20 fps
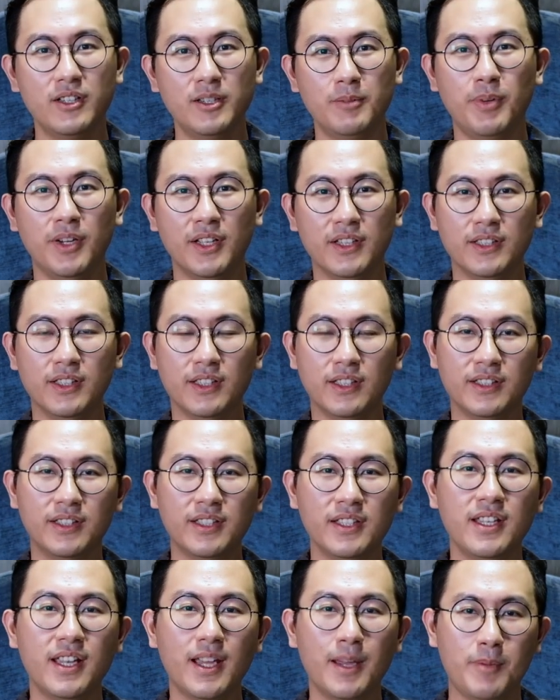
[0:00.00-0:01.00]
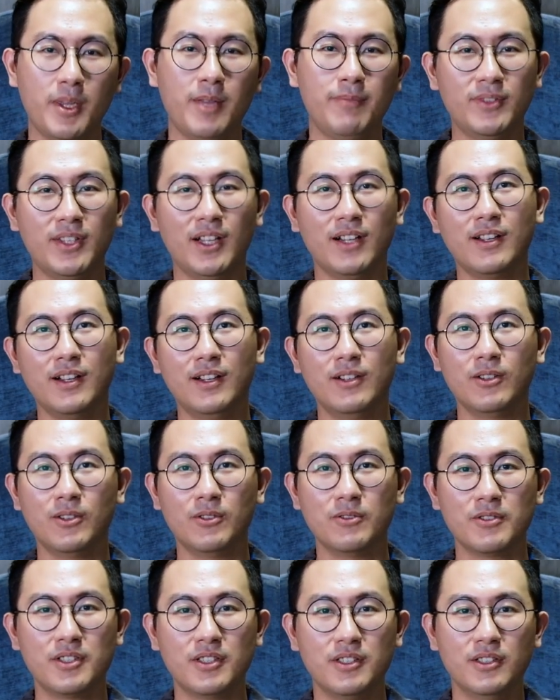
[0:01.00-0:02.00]
日本的 DMM .com
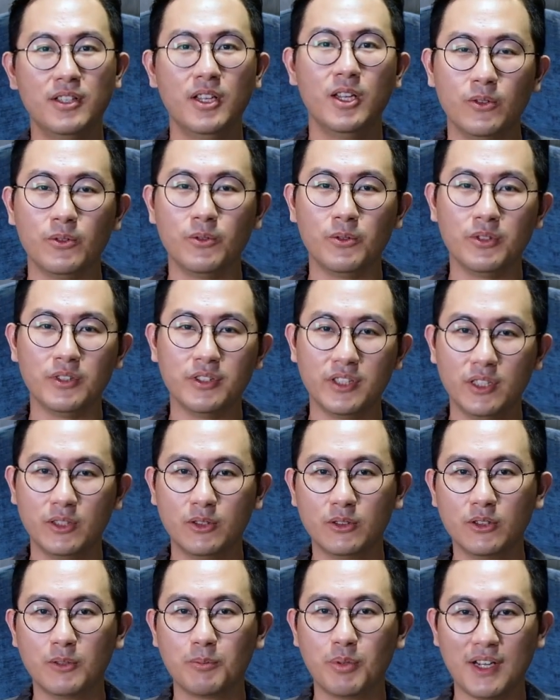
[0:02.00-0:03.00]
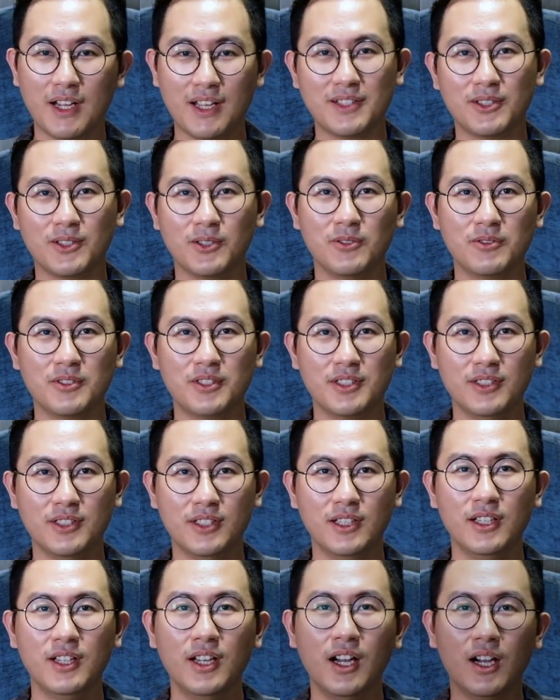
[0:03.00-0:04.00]
公司与 n i t l o p l u s 公司
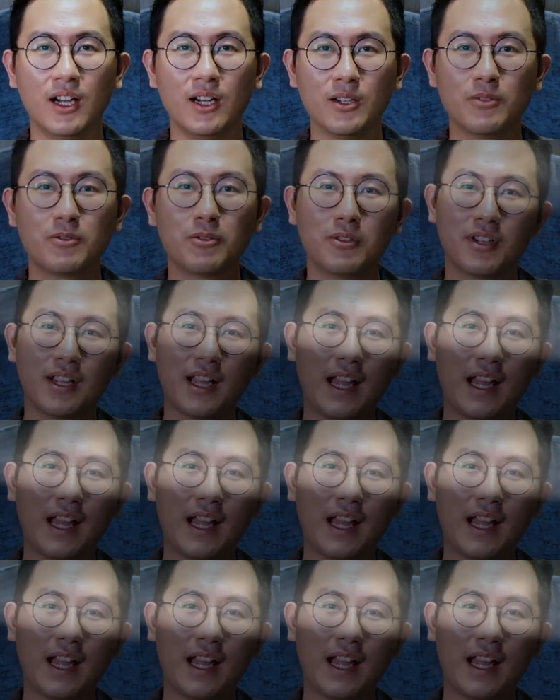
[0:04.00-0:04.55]
呢合作